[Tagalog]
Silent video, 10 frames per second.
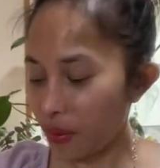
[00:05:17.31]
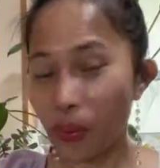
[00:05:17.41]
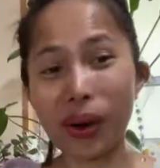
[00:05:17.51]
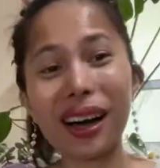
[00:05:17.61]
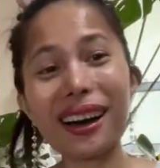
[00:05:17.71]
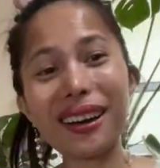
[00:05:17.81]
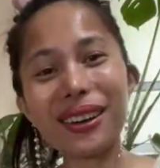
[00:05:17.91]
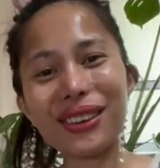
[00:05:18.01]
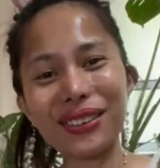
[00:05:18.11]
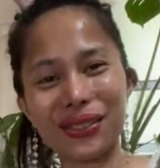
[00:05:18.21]

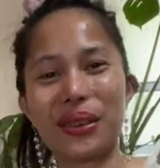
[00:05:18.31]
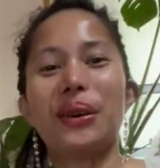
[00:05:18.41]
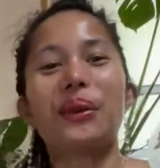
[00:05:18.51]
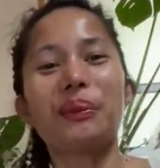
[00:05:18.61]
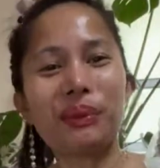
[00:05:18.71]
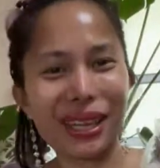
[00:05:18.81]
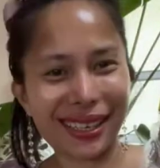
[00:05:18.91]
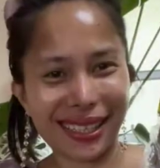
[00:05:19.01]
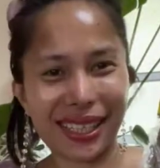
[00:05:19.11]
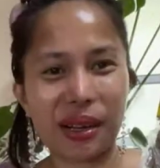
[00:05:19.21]
Wow. May
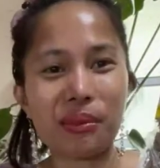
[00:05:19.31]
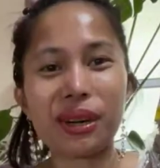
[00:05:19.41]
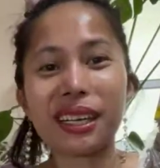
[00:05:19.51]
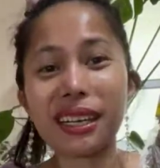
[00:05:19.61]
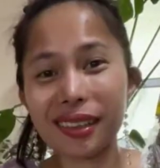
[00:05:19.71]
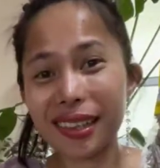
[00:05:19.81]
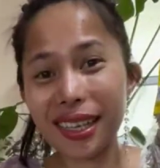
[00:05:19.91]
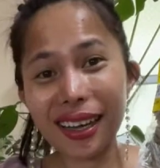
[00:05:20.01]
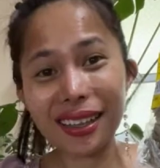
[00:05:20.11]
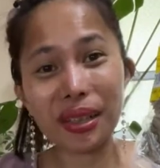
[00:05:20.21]
kasamang
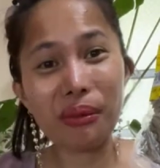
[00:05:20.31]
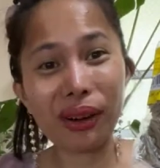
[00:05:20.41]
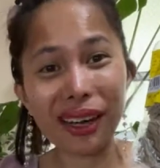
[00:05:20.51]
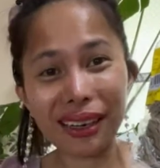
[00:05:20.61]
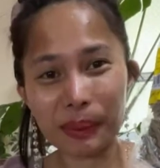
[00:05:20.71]
gata, di ba?